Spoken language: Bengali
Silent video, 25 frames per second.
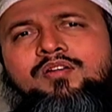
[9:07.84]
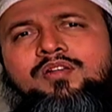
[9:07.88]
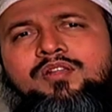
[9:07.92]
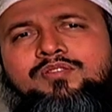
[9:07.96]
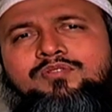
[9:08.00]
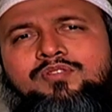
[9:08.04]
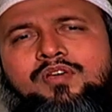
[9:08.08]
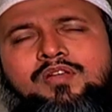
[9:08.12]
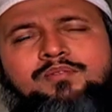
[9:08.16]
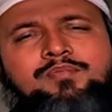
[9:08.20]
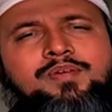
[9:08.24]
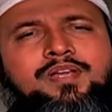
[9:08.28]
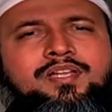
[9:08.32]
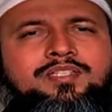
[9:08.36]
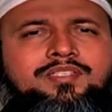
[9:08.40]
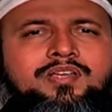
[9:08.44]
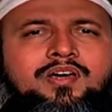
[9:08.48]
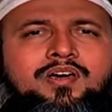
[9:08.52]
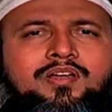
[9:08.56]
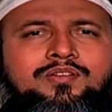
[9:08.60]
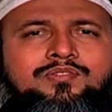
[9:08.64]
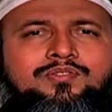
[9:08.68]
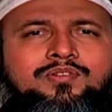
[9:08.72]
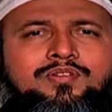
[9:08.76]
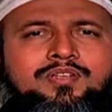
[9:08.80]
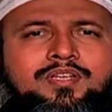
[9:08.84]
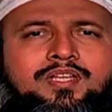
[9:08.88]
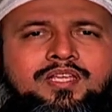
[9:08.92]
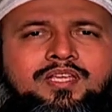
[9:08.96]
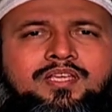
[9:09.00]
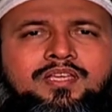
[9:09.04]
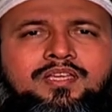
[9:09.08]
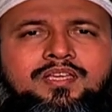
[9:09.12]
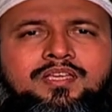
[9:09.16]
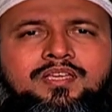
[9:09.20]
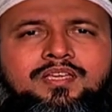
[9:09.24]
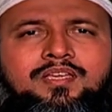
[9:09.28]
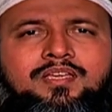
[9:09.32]
ফেরাউনের দরবারে যাওয়ার জন্যে
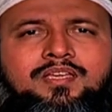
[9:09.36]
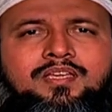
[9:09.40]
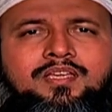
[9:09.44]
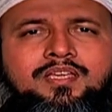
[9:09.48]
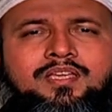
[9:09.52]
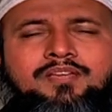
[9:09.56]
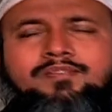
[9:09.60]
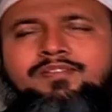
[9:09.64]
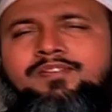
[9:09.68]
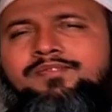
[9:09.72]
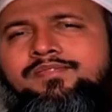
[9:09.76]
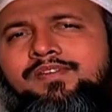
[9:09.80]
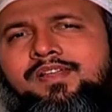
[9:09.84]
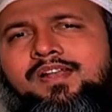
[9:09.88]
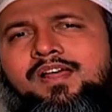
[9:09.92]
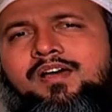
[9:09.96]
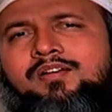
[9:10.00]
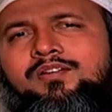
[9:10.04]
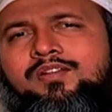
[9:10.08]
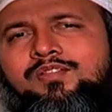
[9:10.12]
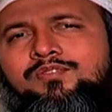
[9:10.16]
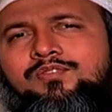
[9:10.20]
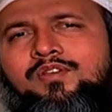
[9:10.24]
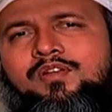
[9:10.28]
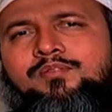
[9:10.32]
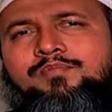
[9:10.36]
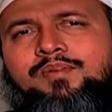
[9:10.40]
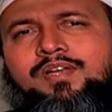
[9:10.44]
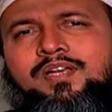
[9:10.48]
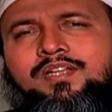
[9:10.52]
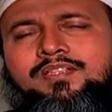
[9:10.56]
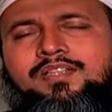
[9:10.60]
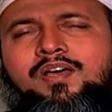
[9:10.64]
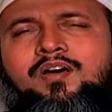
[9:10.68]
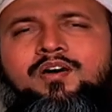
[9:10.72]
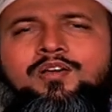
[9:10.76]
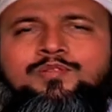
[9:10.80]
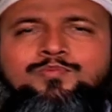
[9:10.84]
এবং ফেরাউনের
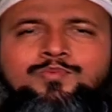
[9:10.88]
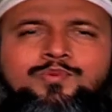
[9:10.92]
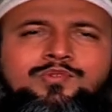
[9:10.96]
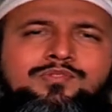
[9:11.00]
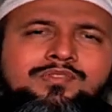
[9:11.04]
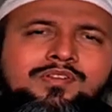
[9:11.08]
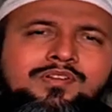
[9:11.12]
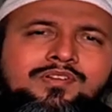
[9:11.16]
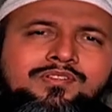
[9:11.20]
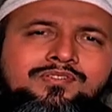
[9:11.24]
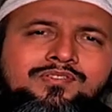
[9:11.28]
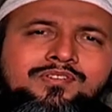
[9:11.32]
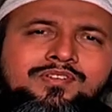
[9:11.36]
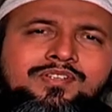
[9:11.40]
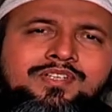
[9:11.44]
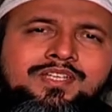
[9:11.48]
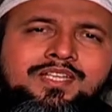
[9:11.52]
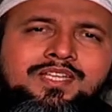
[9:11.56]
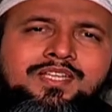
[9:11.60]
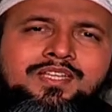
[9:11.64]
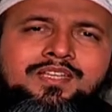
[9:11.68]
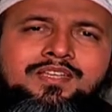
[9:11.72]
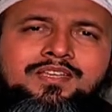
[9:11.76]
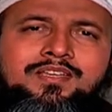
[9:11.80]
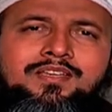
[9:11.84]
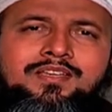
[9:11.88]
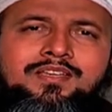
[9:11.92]
দরবারে দাওয়াত পৌঁছানোর জন্যে